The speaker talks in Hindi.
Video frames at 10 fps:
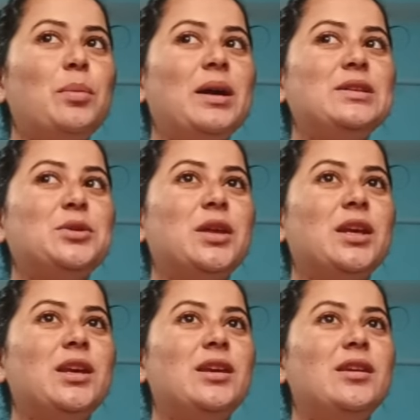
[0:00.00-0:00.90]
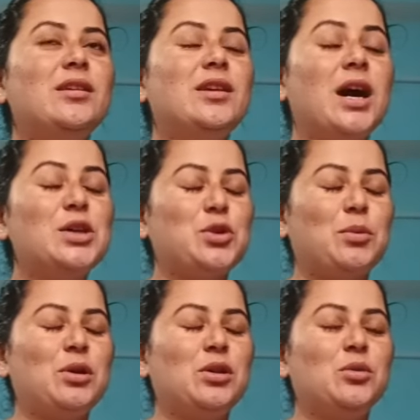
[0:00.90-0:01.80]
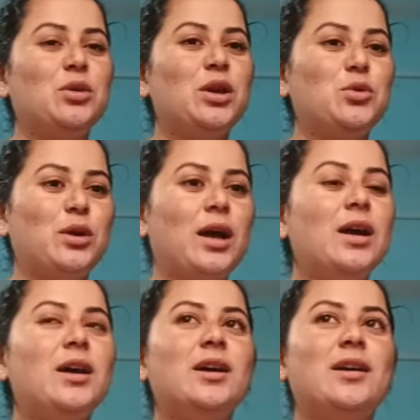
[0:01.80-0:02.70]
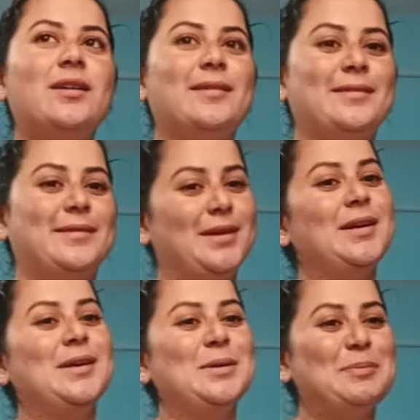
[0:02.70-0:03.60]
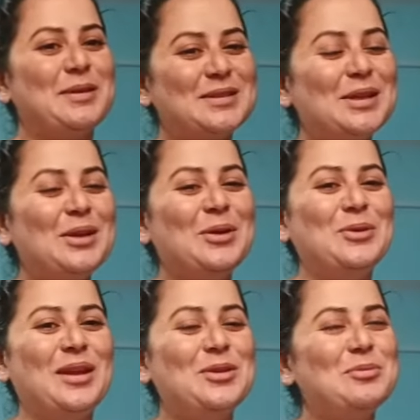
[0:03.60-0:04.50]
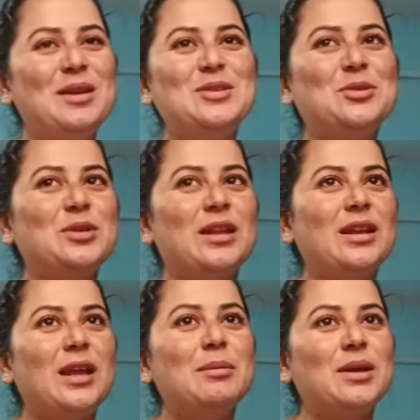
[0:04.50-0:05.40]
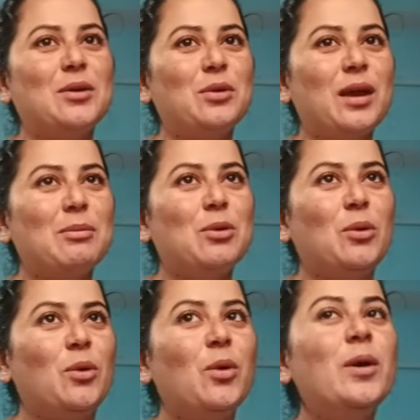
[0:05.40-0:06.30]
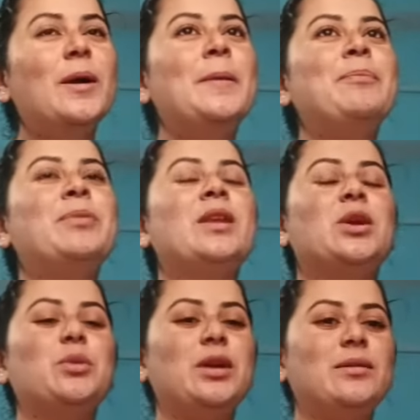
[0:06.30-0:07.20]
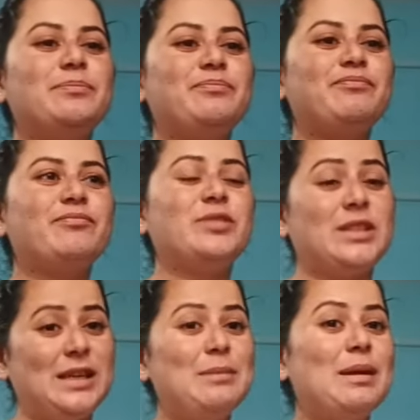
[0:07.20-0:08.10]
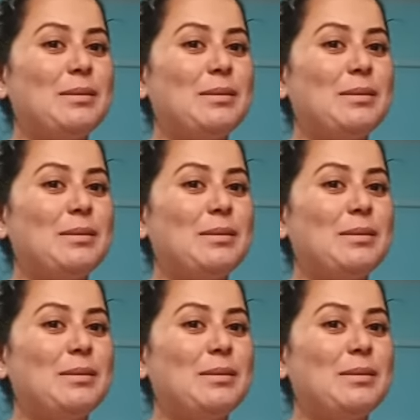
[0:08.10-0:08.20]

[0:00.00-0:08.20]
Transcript: जॉब का ऐसा होता है कि कहाँ जॉब करते हो ये थोड़ा पर्सनल होता है तो मैं इसको ज़्यादा नहीं बताऊँगी आप लोगों को क्योंकि जैसे